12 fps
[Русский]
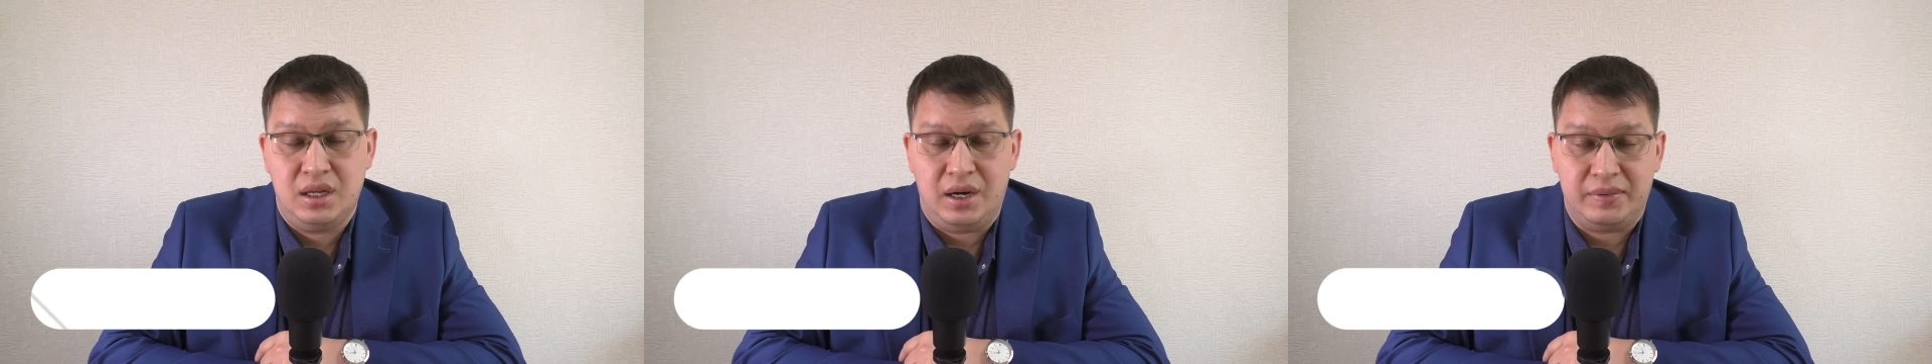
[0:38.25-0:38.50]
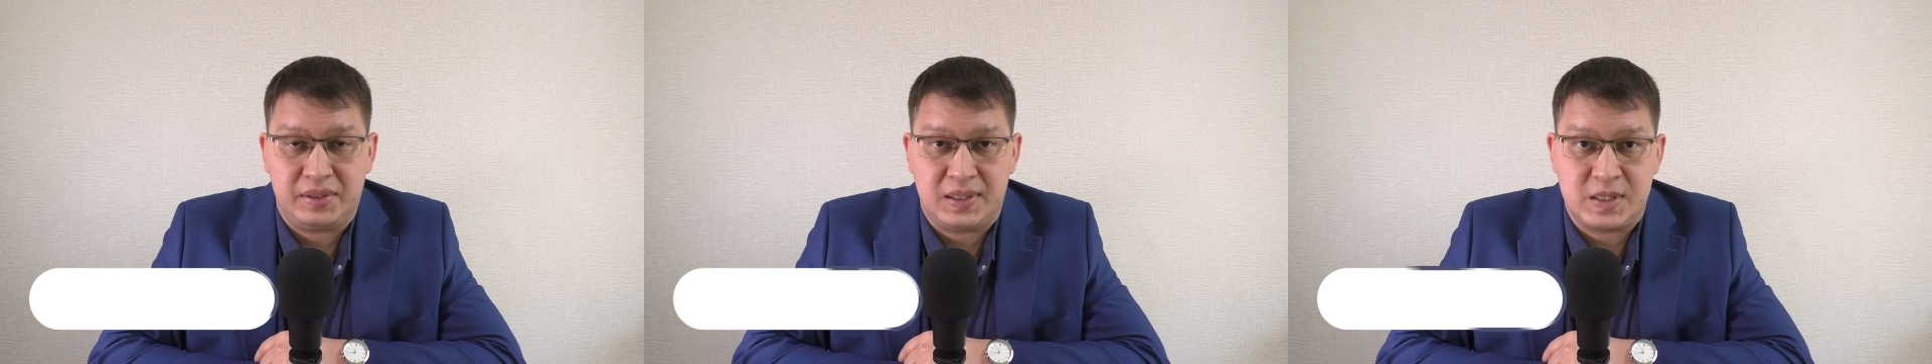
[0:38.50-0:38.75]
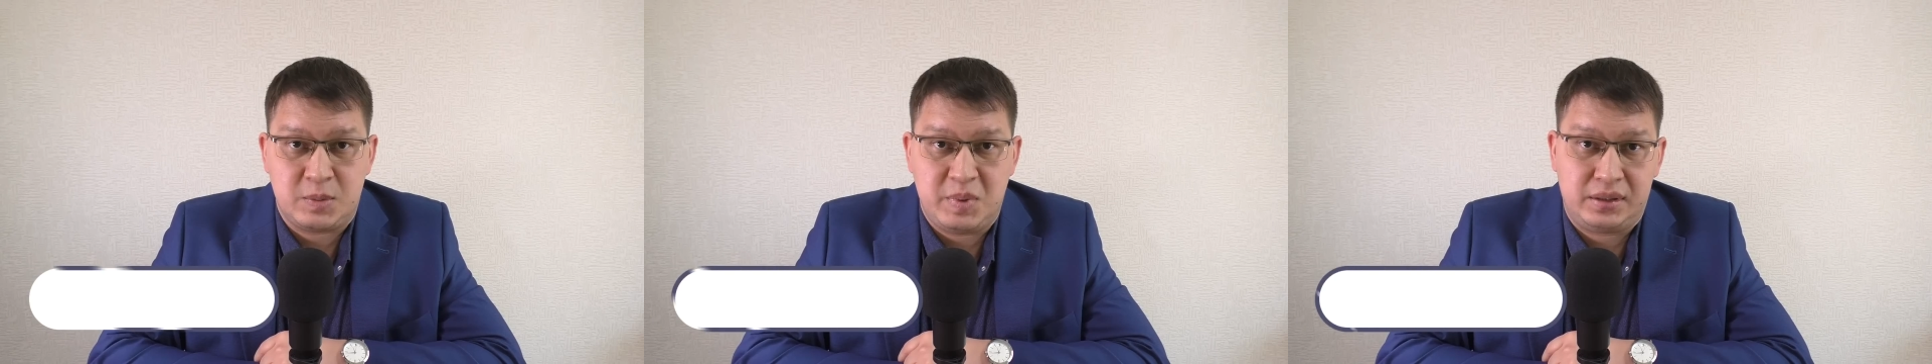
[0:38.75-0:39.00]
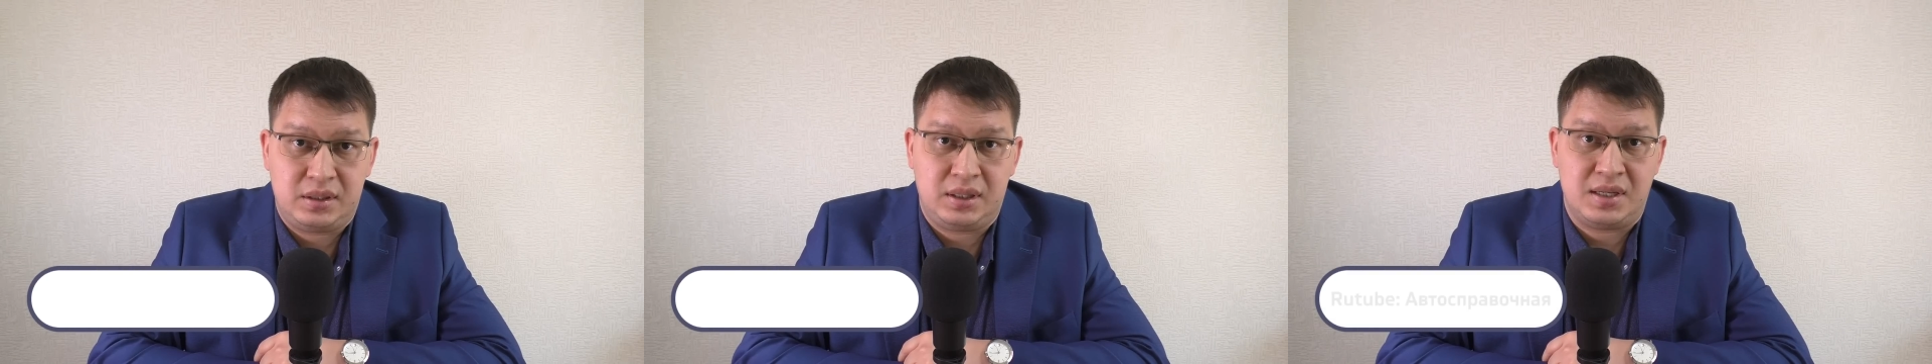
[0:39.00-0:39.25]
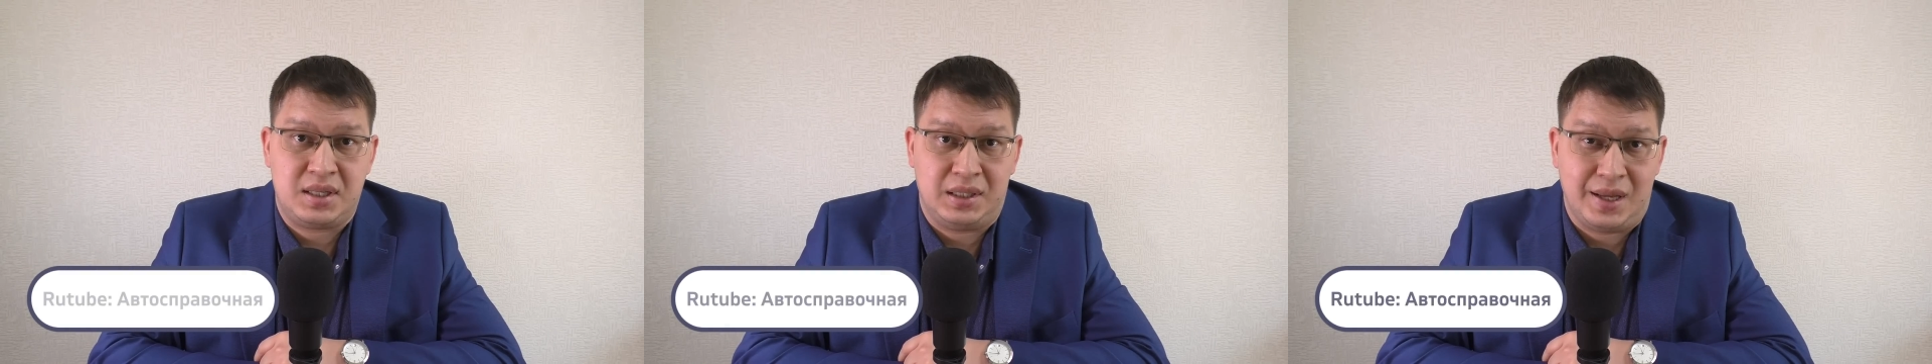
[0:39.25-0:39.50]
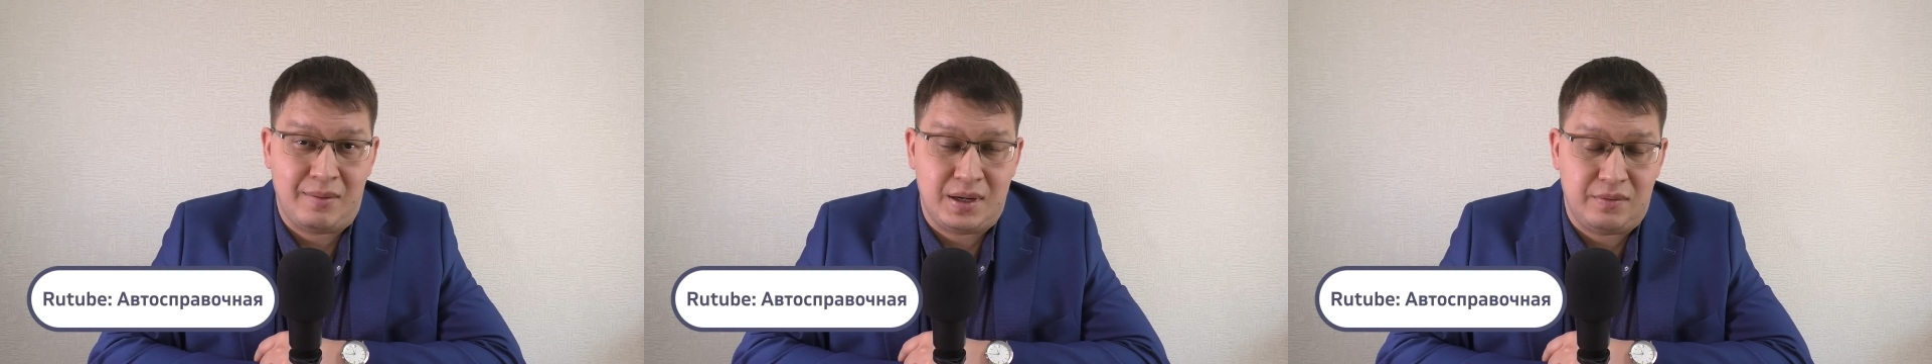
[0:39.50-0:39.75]
автоинспекторы
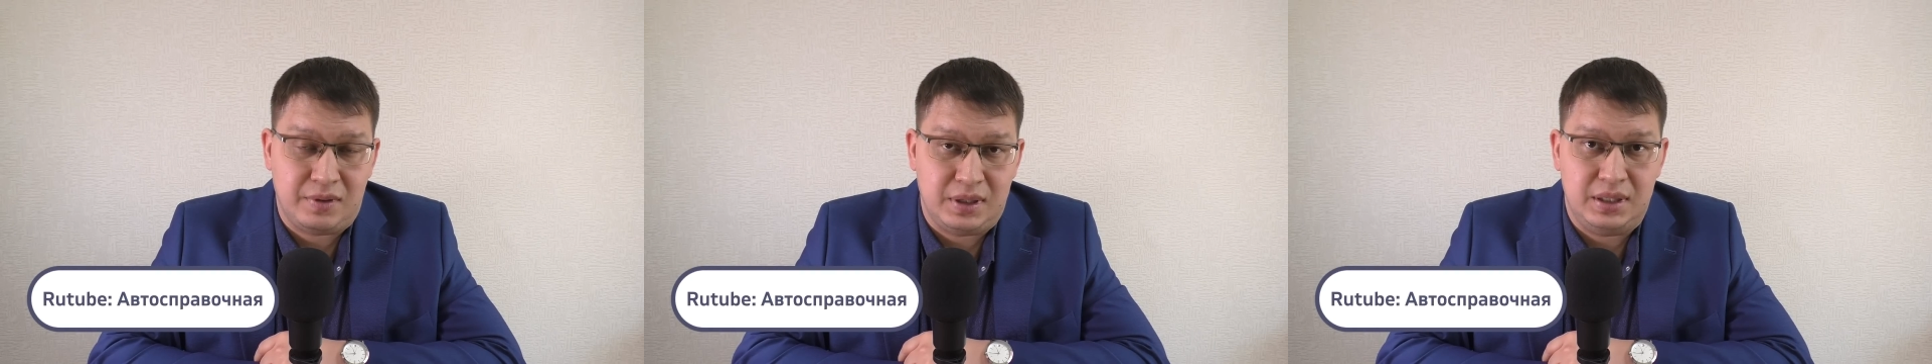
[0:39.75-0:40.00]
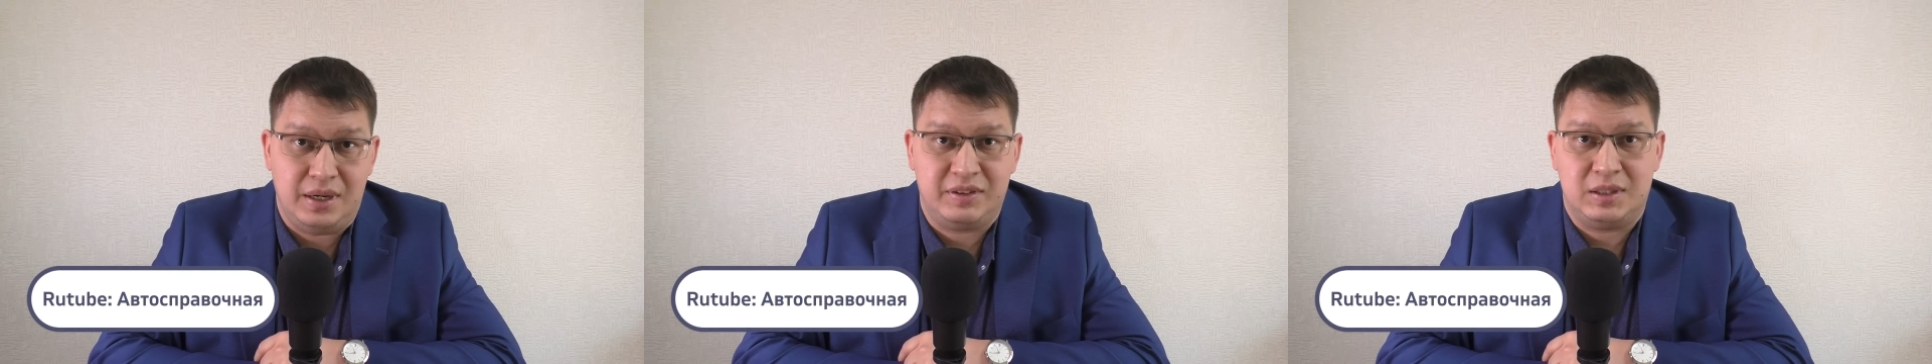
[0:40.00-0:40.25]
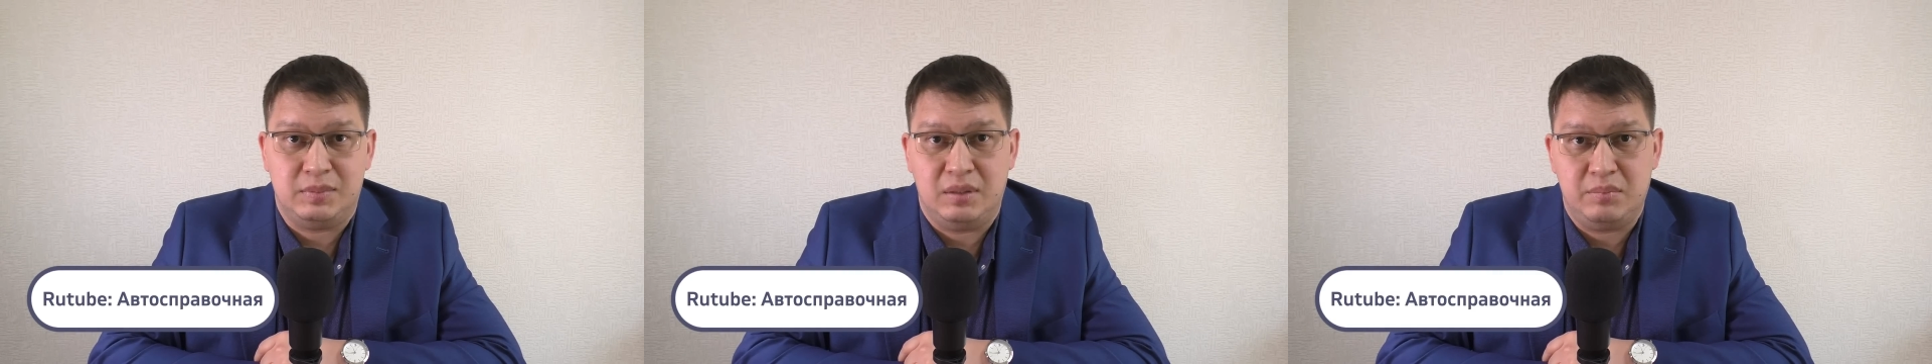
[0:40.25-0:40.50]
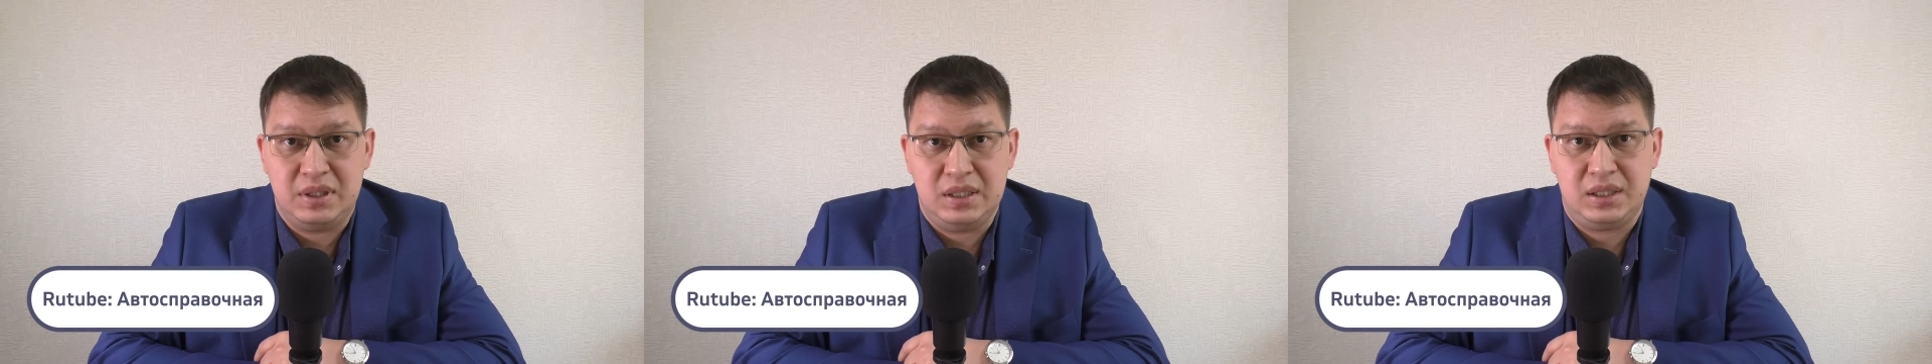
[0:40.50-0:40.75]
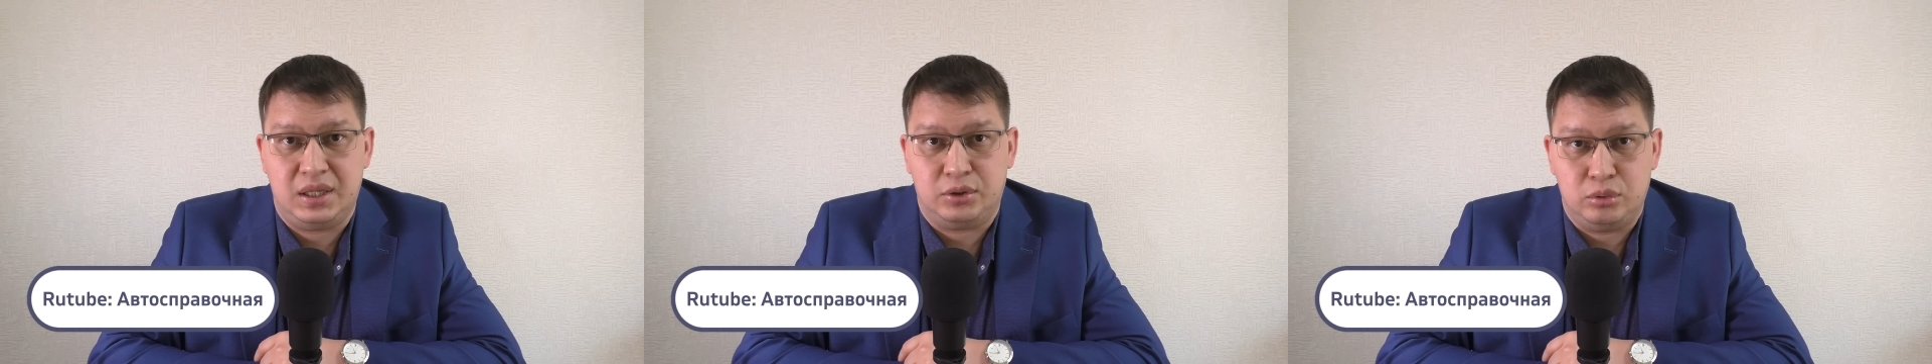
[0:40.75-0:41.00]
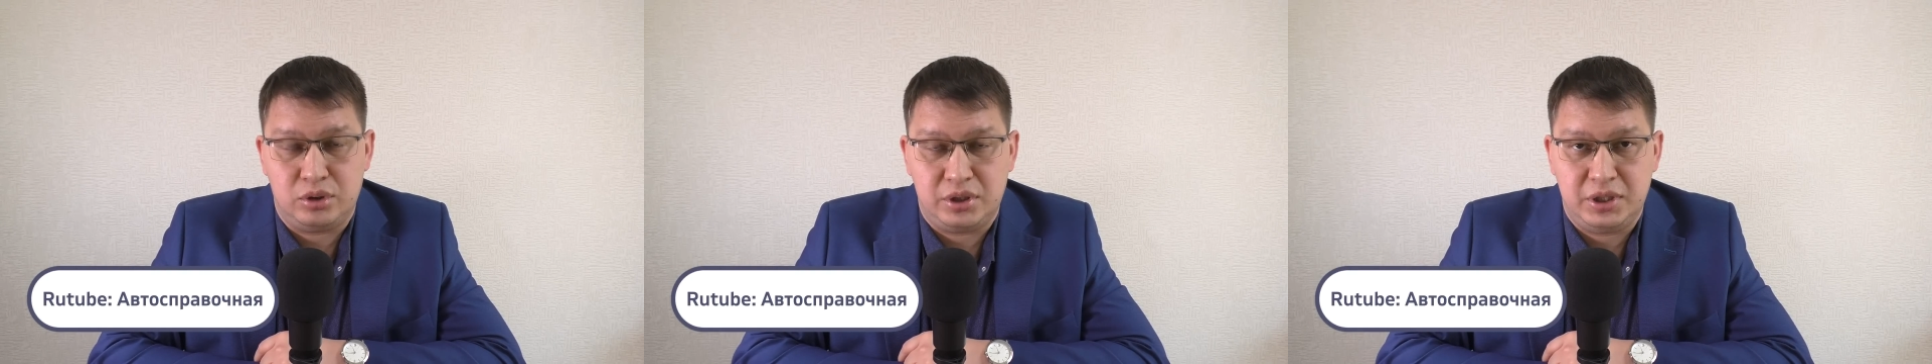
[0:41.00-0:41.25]
останавливали автомобили,
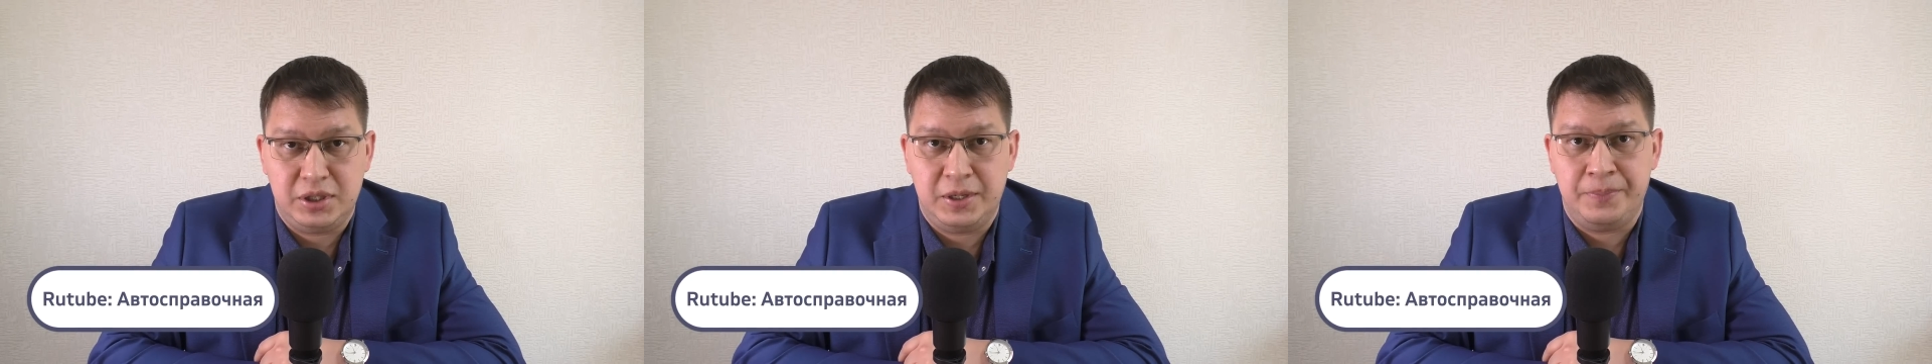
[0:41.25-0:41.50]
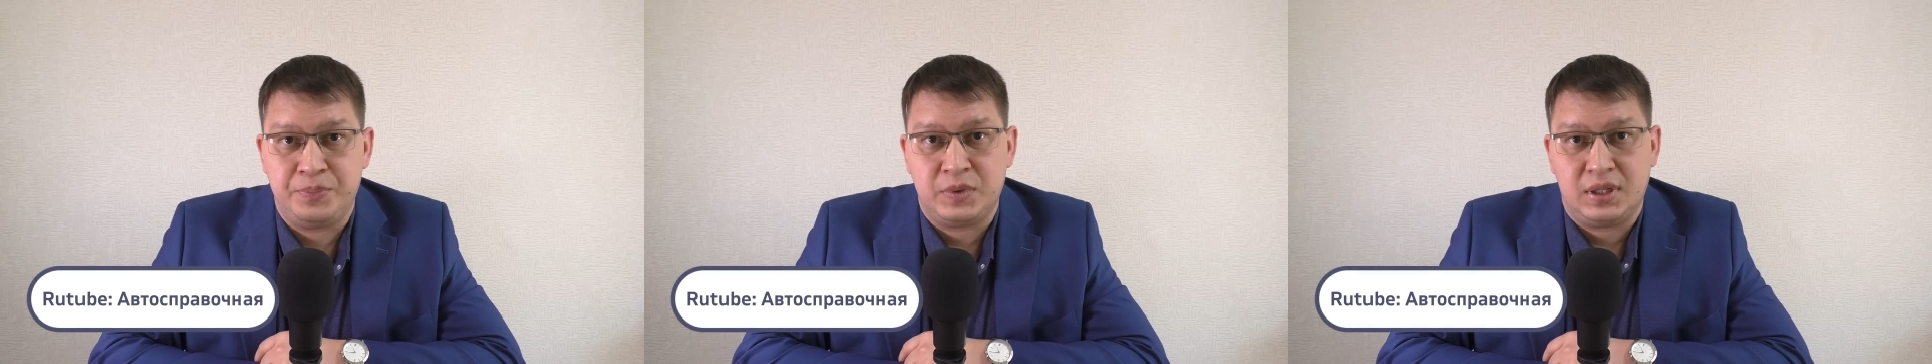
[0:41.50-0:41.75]
которые